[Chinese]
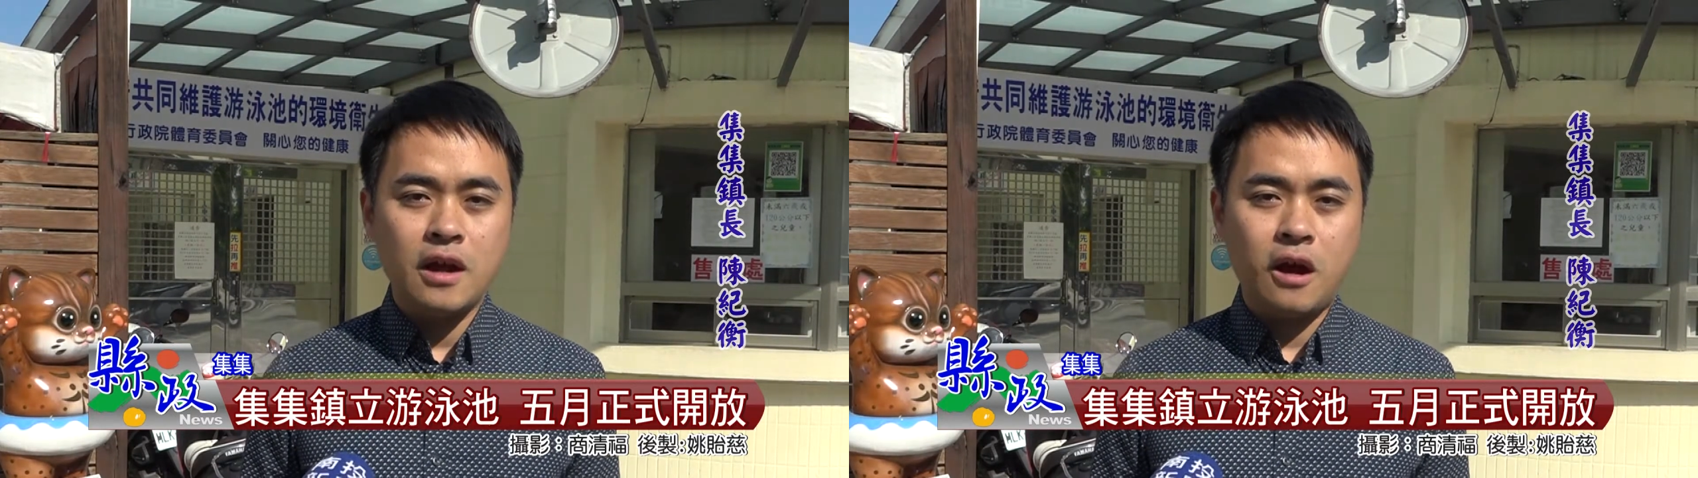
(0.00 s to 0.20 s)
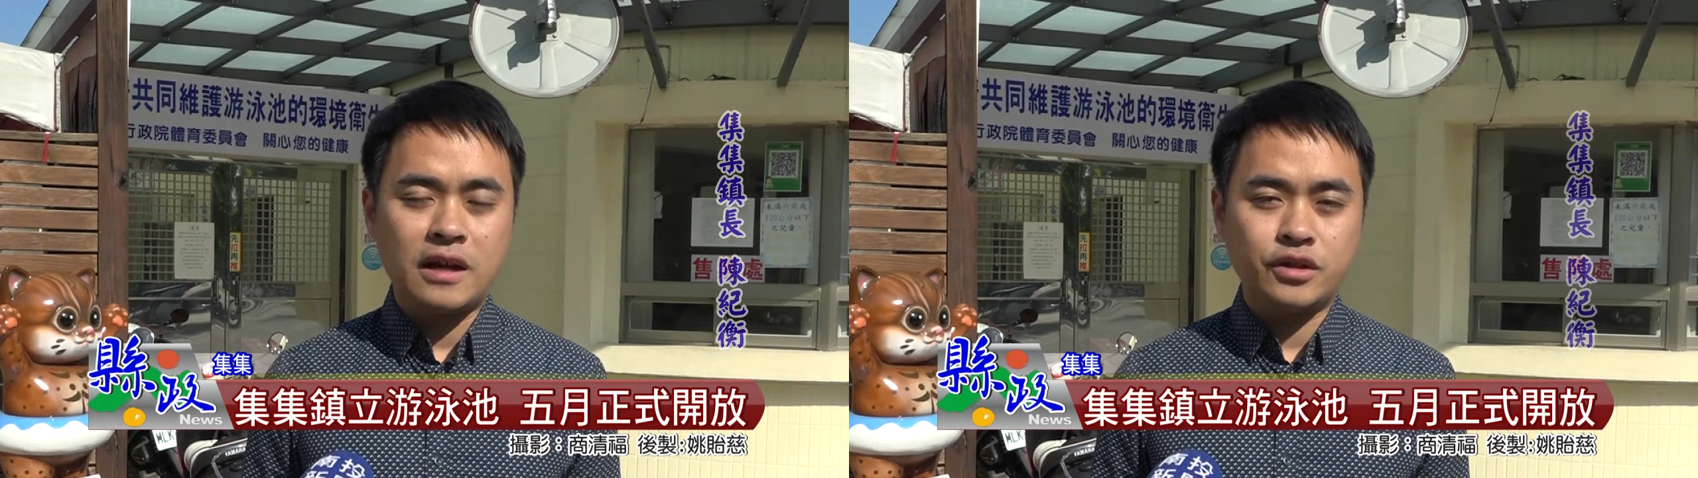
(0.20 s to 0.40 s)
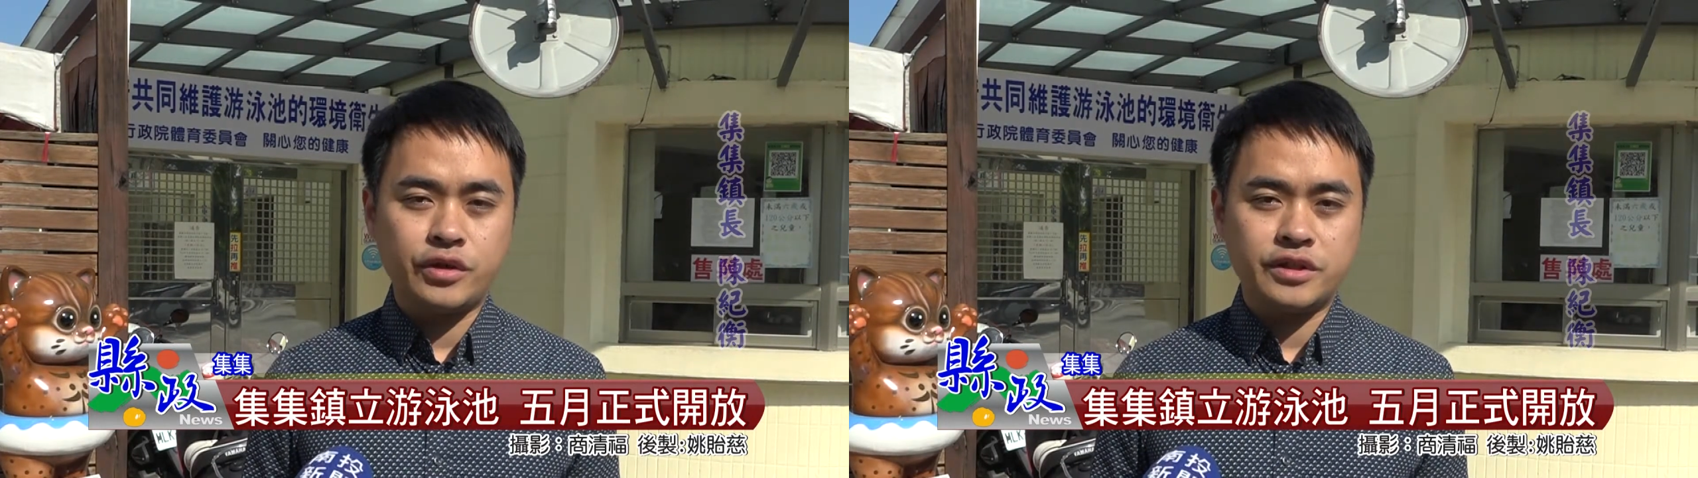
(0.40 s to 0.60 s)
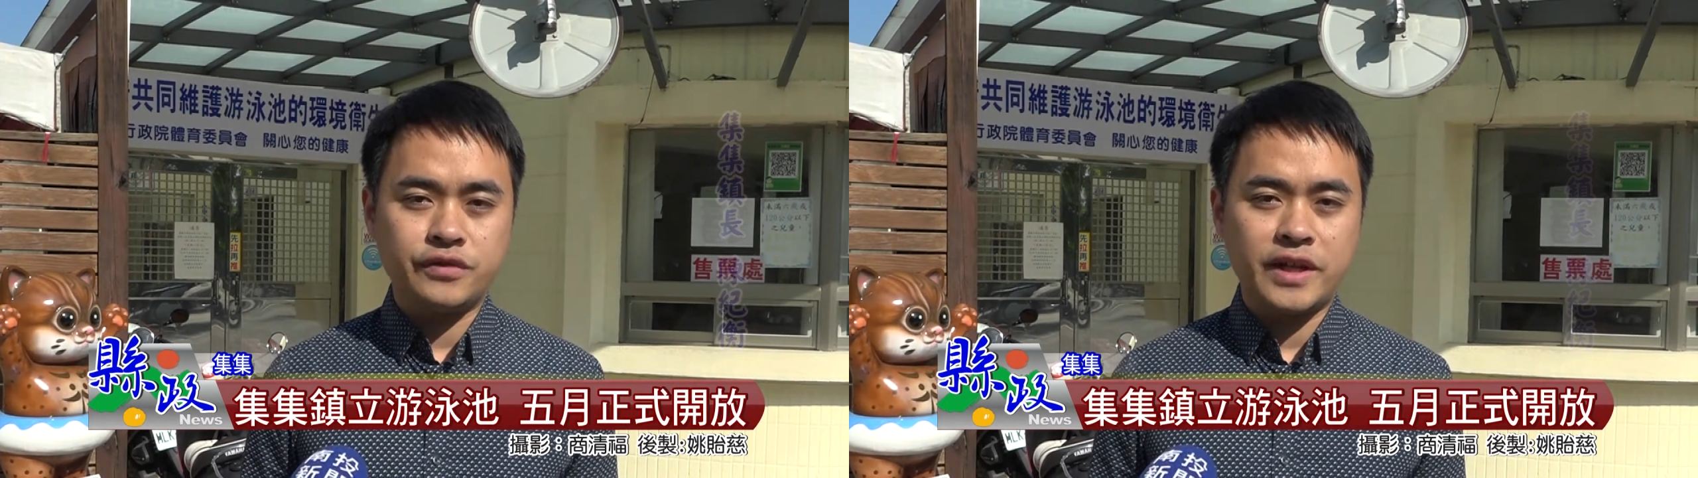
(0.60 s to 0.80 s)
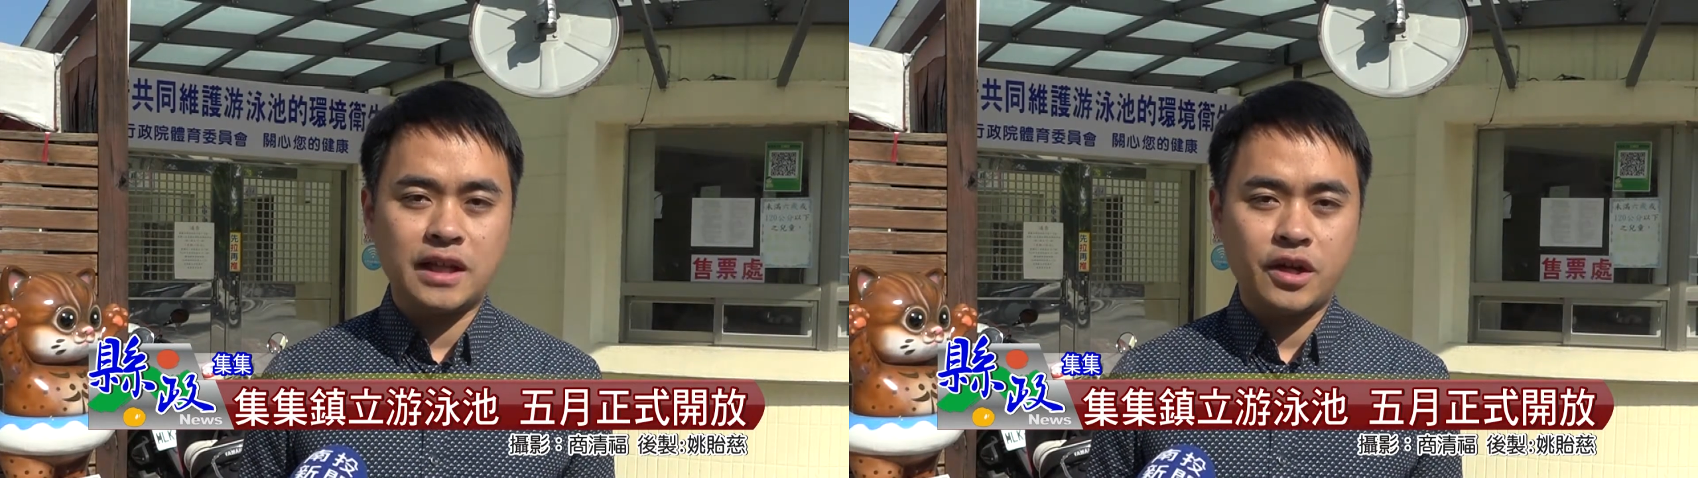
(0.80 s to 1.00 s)
好，那水质
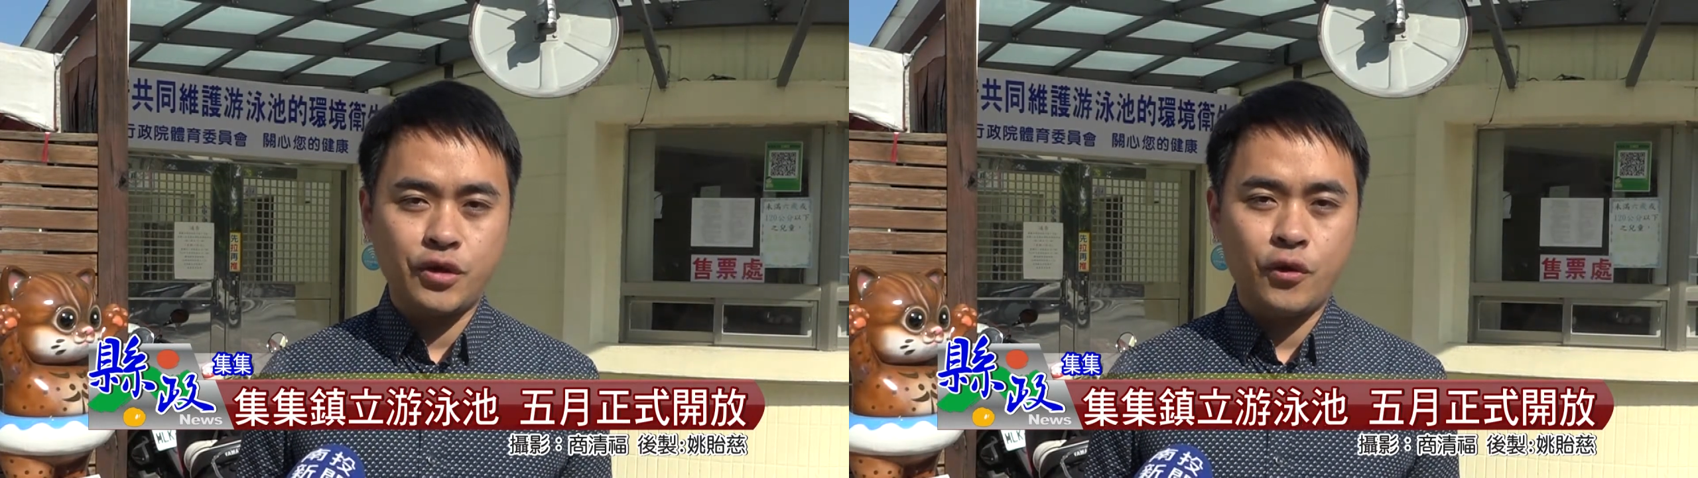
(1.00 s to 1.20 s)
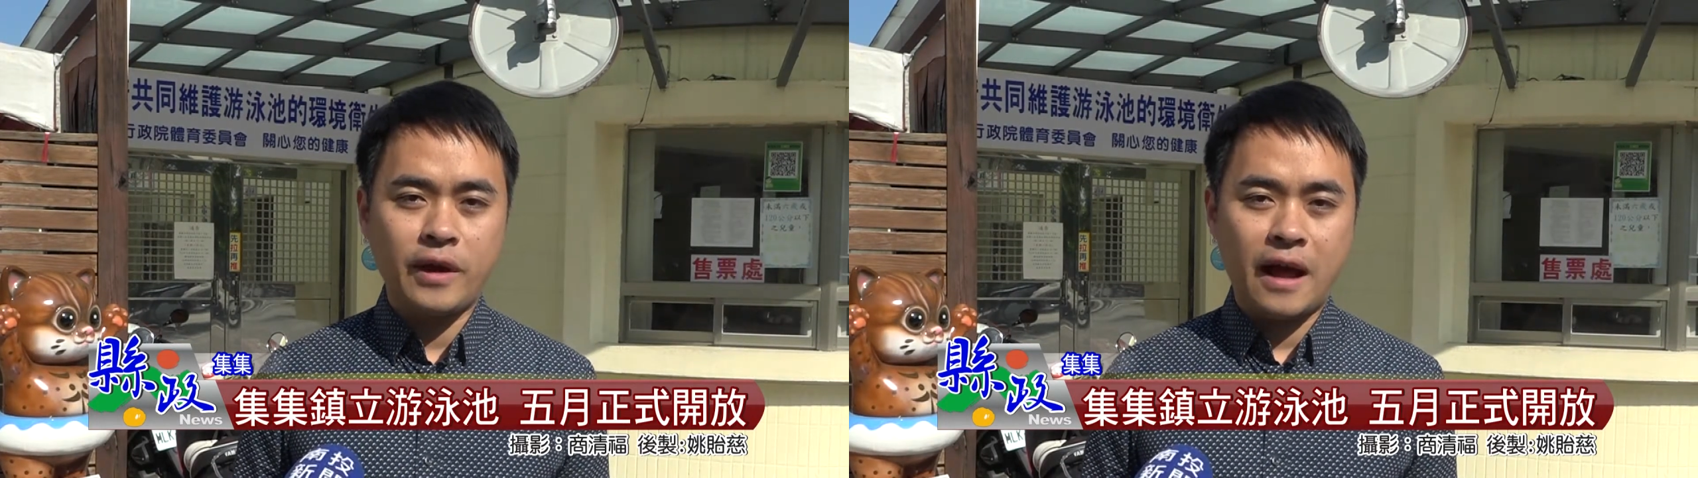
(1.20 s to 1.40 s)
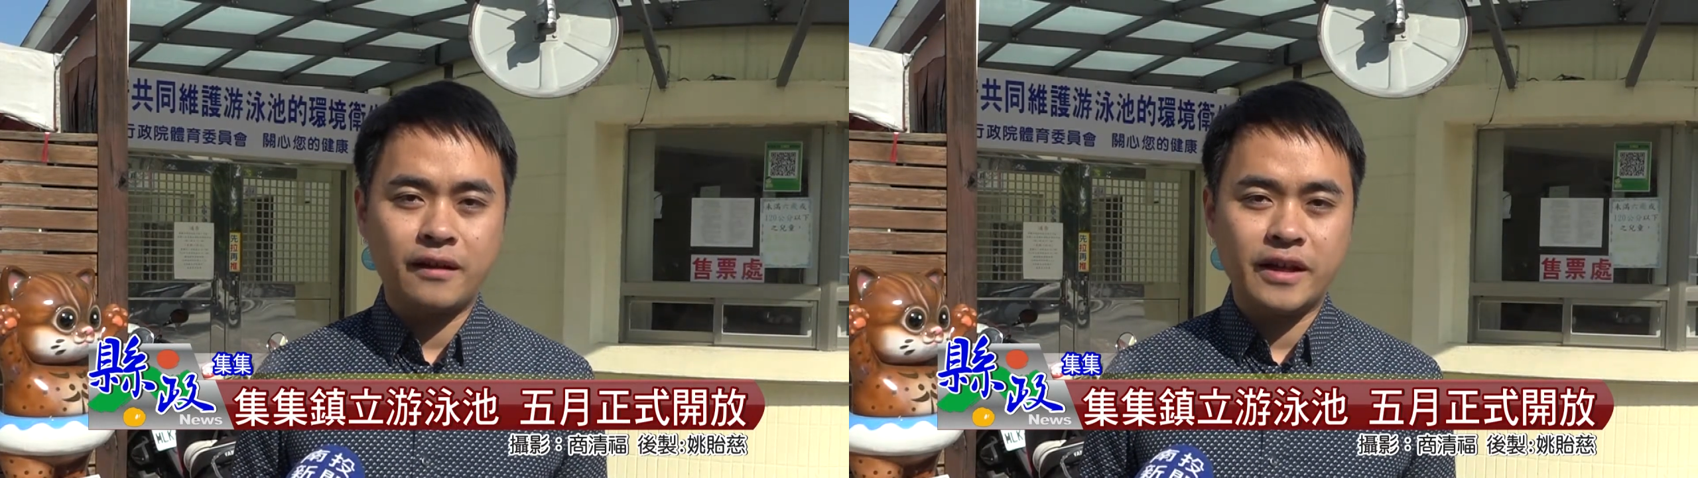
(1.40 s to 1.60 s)
非常的优良，